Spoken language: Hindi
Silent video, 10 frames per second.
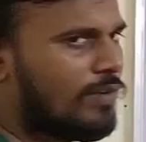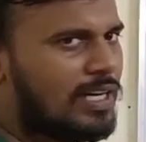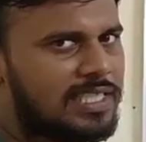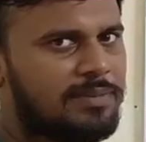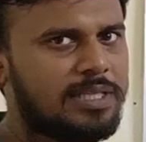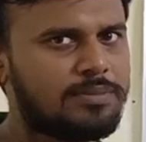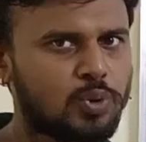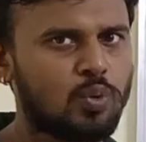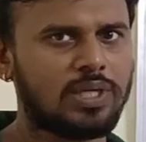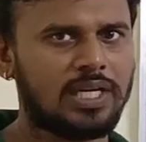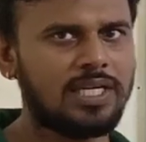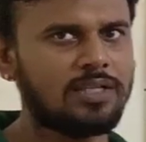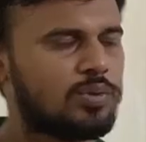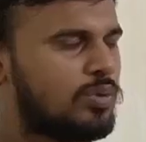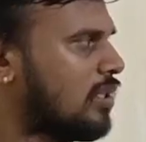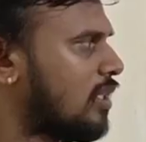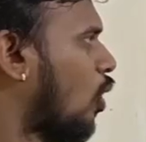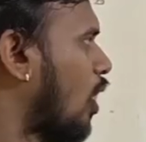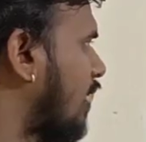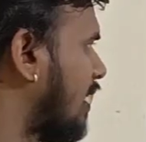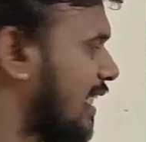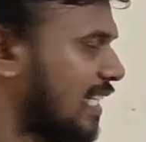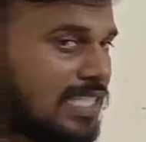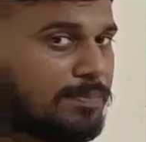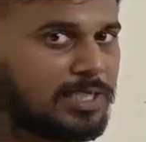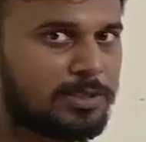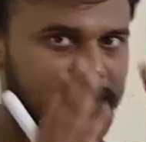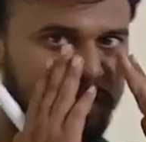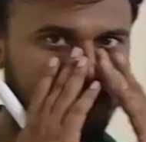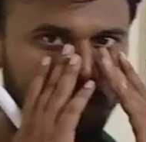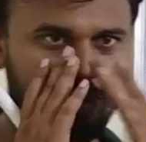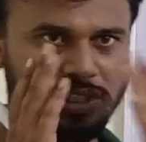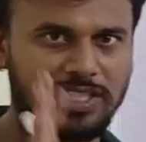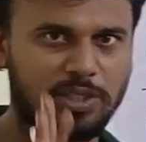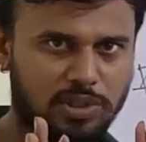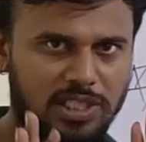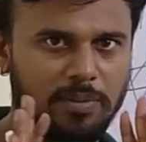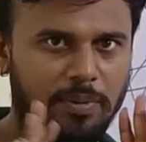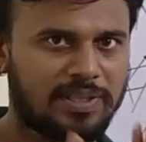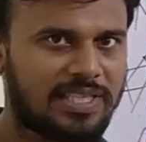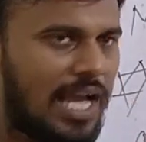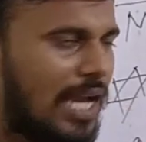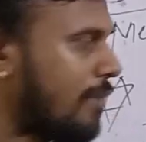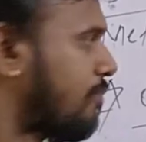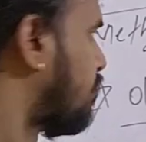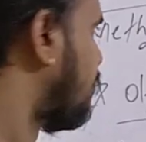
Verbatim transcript: ऑल फैक्ट्री मतलब सूंघना है ना ऑल फैक्ट्री रिसेप्टर्स वैसे हमारे नोज के अंदर होते हैं हमें पता है